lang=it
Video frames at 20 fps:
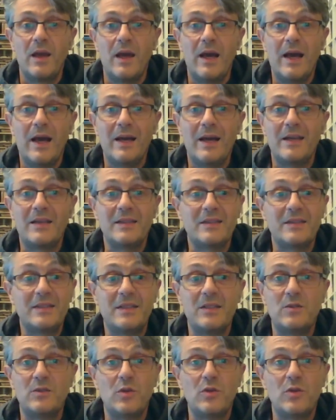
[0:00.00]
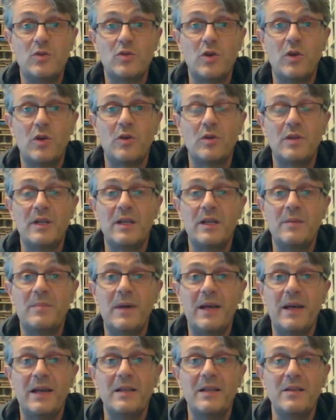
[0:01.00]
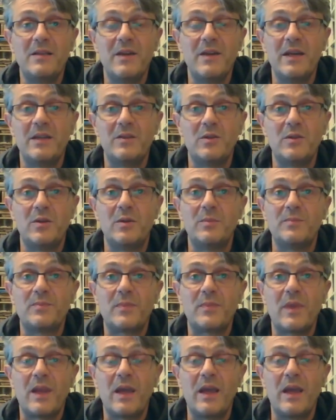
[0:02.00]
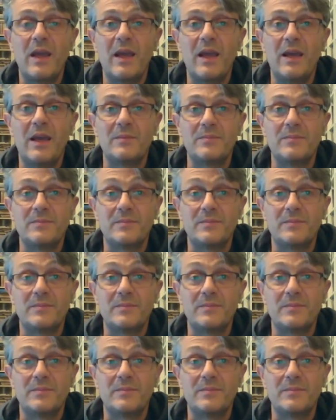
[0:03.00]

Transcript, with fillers: Ha anche scritto Il gioco delle perle di vetro e